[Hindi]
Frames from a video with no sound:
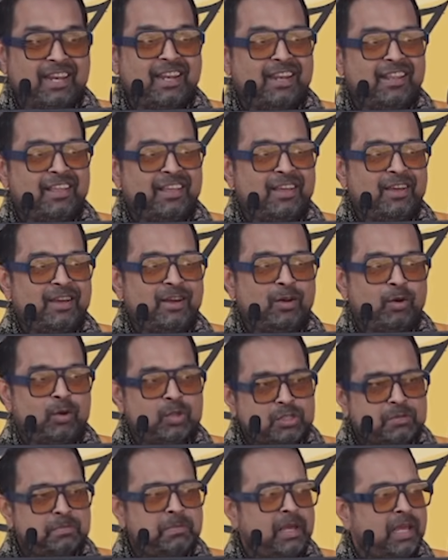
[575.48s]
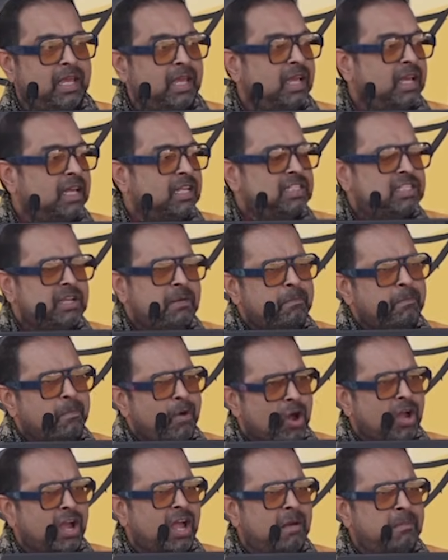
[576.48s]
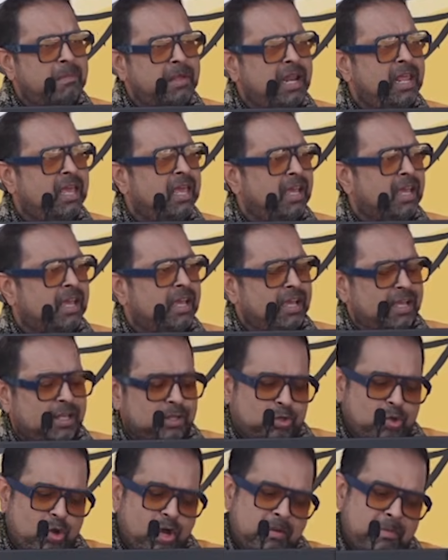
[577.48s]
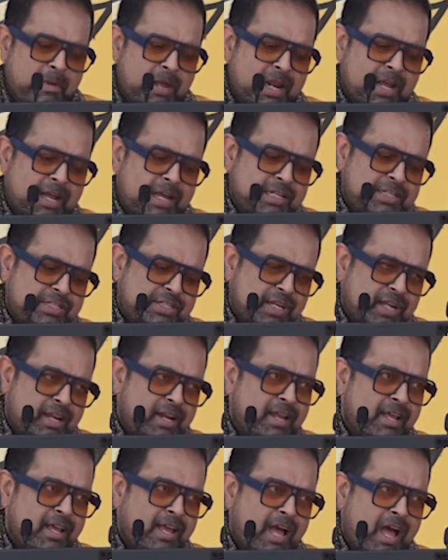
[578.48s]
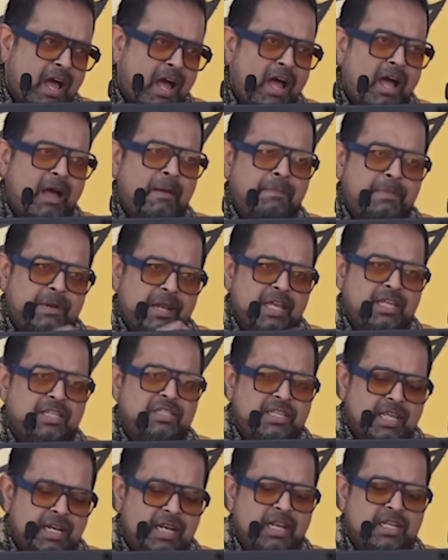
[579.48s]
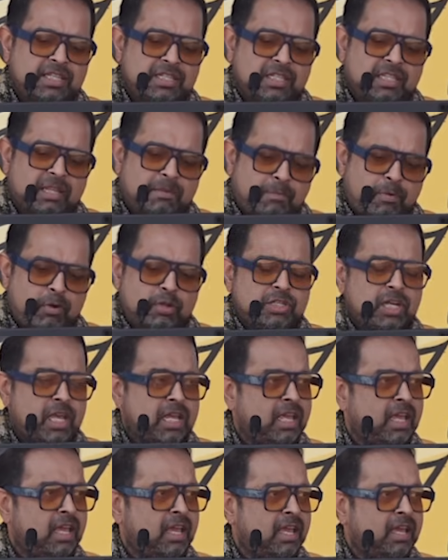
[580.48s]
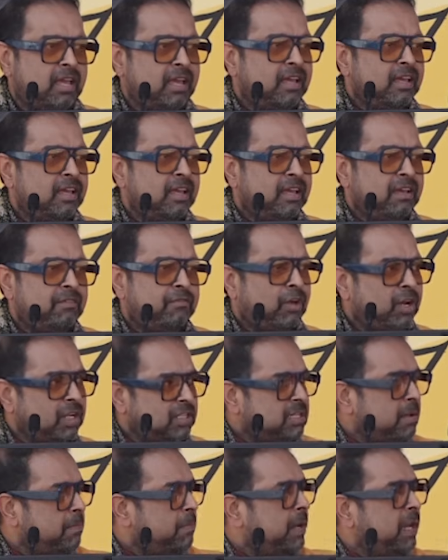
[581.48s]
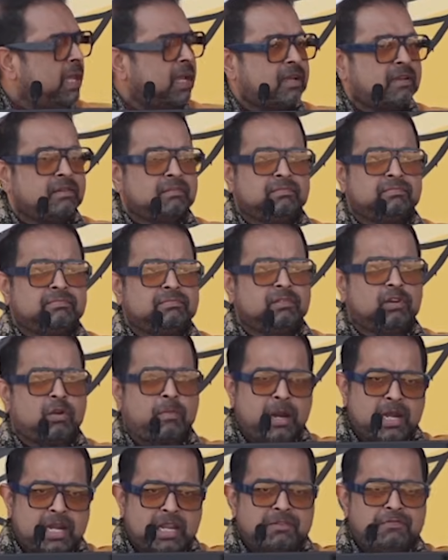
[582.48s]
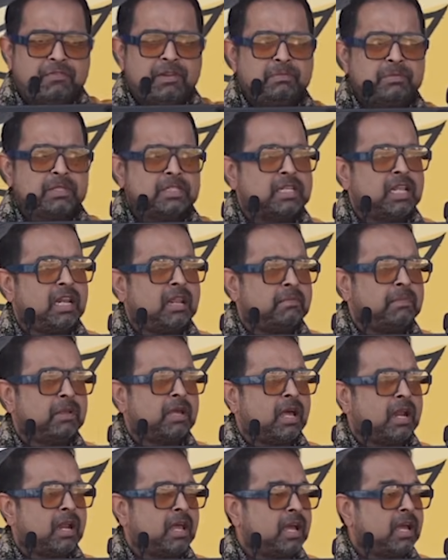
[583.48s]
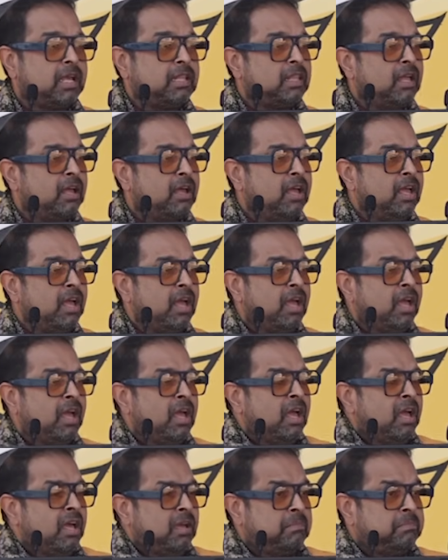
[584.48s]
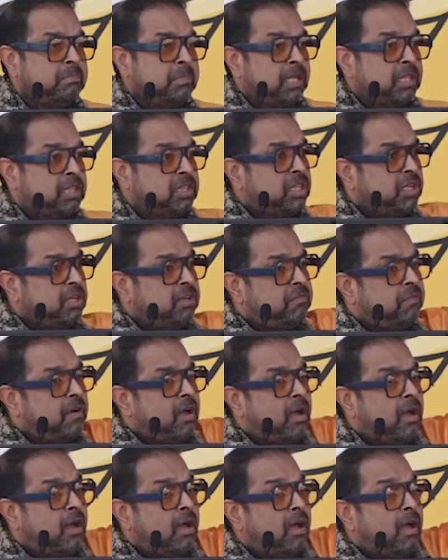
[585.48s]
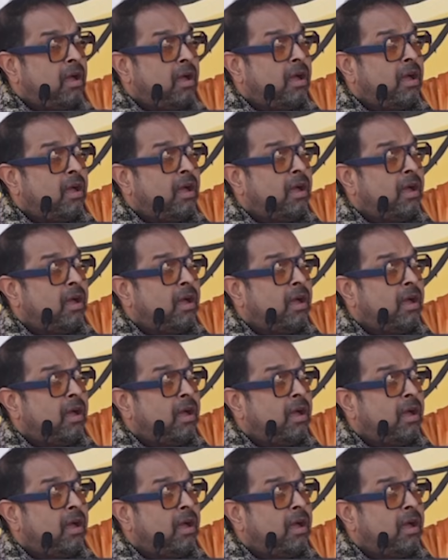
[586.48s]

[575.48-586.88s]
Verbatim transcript: लेकिन उसमें जब मौका मिले तो हमारा कल्चर आप नेक्स्ट जनरेशन तक पहुंचाइए फॉर एग्जाम्पल एक रोमांटिक फिल्म जिसके लिए हमने गाना गाया था मितवा